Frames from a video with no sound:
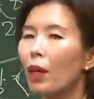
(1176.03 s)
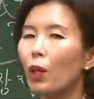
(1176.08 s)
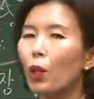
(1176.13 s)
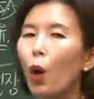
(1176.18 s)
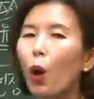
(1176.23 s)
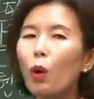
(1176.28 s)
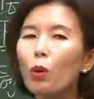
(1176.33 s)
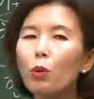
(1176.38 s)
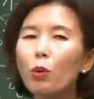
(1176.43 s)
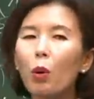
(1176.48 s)

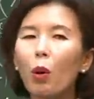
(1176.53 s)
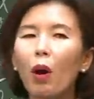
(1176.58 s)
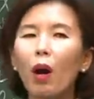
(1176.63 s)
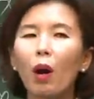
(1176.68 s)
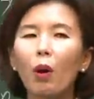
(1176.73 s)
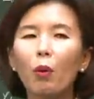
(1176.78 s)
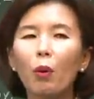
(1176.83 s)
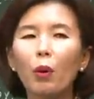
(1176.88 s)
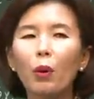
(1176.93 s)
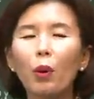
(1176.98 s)

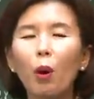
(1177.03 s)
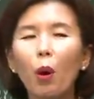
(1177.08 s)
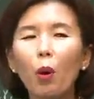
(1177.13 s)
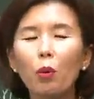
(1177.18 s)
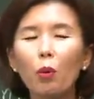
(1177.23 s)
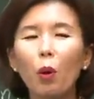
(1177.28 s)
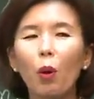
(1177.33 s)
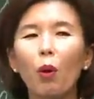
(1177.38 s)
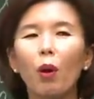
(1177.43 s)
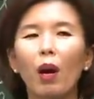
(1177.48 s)
격동하고
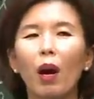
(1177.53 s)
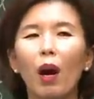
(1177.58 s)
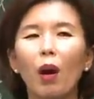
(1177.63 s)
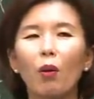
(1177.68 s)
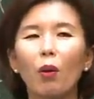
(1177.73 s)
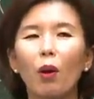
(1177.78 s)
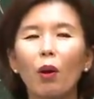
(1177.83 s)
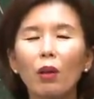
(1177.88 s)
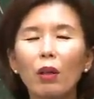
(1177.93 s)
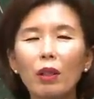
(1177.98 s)

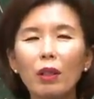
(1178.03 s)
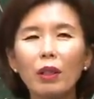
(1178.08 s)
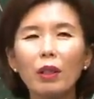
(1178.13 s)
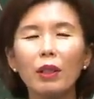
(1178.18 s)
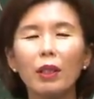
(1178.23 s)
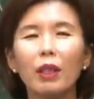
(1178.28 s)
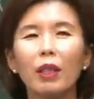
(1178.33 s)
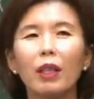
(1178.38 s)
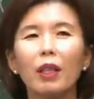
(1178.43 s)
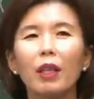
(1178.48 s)
여동하고
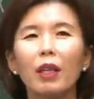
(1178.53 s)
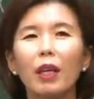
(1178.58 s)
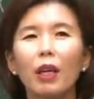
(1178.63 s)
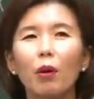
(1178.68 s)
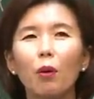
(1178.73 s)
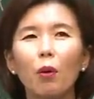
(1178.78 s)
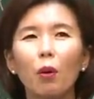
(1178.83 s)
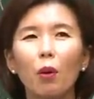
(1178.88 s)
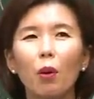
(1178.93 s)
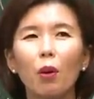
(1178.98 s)

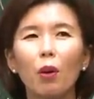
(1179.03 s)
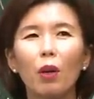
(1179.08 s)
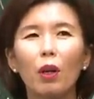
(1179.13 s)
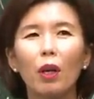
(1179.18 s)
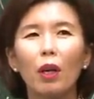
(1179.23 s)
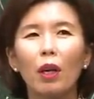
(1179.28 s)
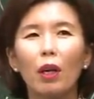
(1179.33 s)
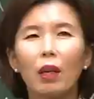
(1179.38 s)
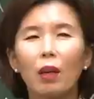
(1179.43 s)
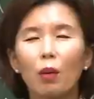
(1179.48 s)
흔들리고
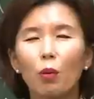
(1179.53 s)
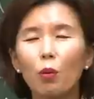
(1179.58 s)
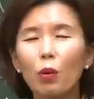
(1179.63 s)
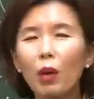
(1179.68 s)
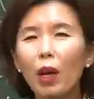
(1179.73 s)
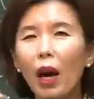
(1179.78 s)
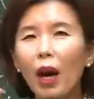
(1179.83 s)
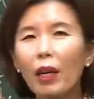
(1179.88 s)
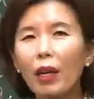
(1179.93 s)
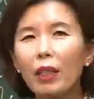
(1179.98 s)

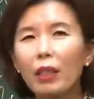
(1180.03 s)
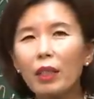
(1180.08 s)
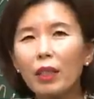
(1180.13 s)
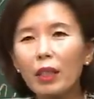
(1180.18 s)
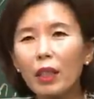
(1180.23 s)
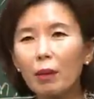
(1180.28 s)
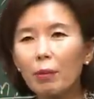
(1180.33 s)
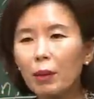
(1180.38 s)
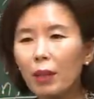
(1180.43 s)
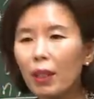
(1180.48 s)
우리 안에서
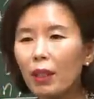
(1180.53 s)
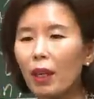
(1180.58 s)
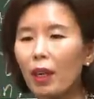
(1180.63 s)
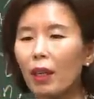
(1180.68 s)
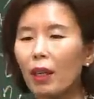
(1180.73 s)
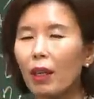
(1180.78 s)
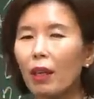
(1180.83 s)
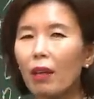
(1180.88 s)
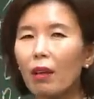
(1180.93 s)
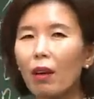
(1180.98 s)

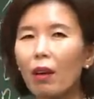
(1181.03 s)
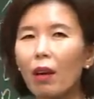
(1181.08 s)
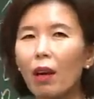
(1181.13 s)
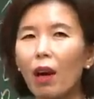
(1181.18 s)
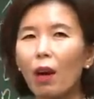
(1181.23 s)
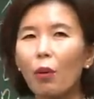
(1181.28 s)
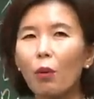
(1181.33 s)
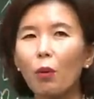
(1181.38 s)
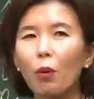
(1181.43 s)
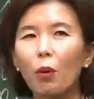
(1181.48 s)
잡생각이
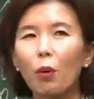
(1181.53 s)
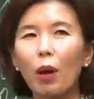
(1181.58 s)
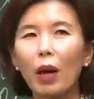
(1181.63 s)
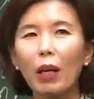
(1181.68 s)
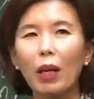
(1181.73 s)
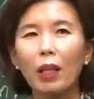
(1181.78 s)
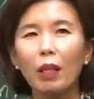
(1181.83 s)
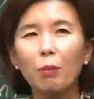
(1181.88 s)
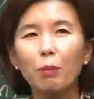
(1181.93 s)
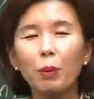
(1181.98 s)
일어나고
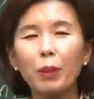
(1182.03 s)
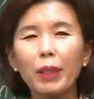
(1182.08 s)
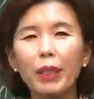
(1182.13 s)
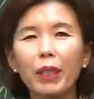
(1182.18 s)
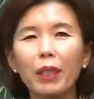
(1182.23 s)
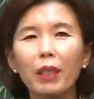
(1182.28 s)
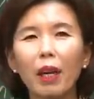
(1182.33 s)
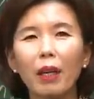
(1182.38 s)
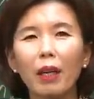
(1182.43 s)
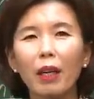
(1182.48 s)
하나님
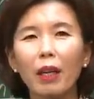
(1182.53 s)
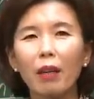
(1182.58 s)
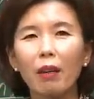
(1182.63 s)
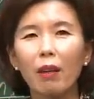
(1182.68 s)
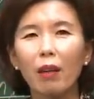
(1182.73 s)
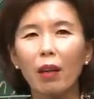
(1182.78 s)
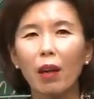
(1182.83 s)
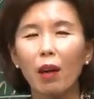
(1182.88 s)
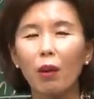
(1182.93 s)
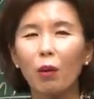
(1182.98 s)
불신앙이
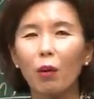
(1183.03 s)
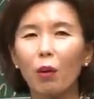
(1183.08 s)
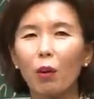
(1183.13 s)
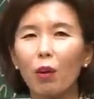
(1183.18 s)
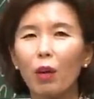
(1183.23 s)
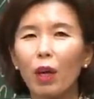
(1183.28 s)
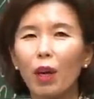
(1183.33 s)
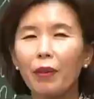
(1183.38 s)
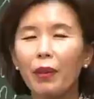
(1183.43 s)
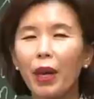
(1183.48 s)

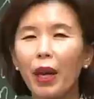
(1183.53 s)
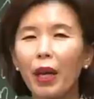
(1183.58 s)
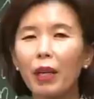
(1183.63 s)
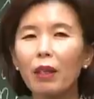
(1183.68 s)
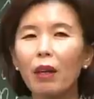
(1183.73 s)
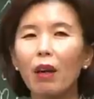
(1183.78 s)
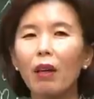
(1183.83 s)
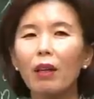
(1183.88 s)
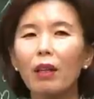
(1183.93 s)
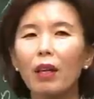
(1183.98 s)
일어나고 내
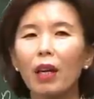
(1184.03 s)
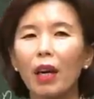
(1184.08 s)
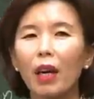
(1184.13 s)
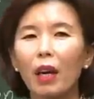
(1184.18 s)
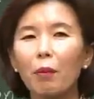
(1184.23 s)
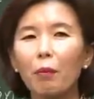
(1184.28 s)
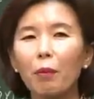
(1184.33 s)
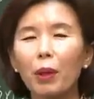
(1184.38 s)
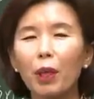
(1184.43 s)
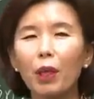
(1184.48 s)

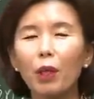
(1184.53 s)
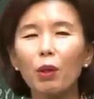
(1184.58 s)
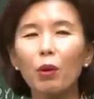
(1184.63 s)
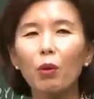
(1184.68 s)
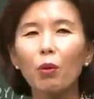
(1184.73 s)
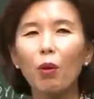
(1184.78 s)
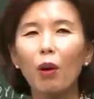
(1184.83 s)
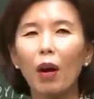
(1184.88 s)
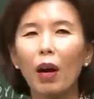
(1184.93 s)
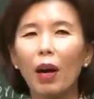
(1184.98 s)
성격의
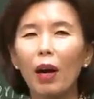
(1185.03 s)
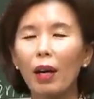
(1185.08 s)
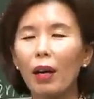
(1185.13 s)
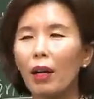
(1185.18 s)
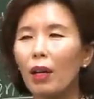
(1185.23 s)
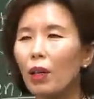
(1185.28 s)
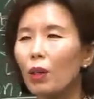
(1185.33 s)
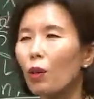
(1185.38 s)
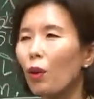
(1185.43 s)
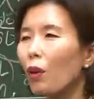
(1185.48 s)
미움과
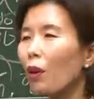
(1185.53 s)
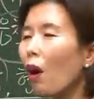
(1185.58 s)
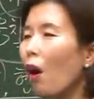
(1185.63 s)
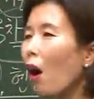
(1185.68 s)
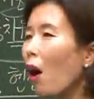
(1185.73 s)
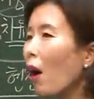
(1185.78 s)
여러